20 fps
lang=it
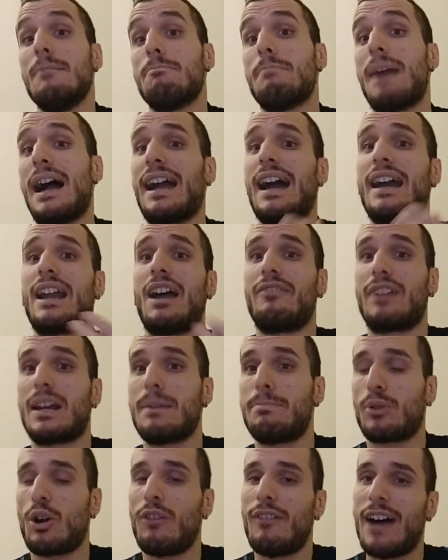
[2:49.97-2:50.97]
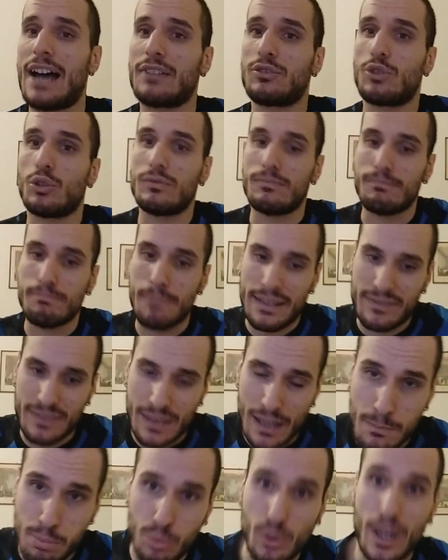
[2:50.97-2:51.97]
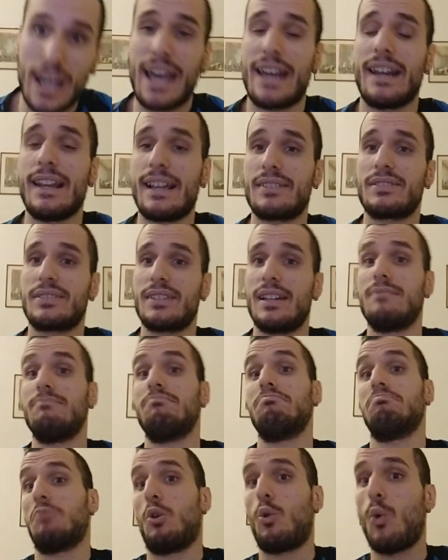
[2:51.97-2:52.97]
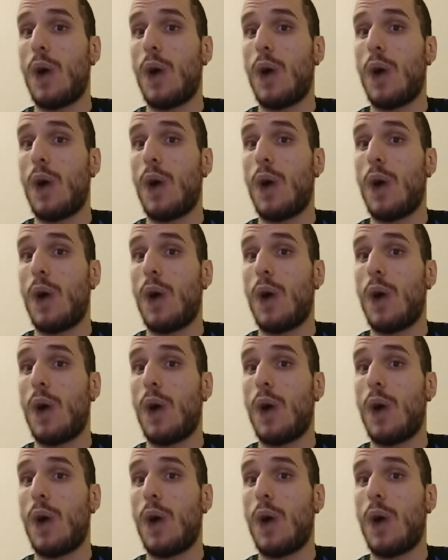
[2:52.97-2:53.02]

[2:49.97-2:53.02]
magari avrei provato a mettere pure Eriksen,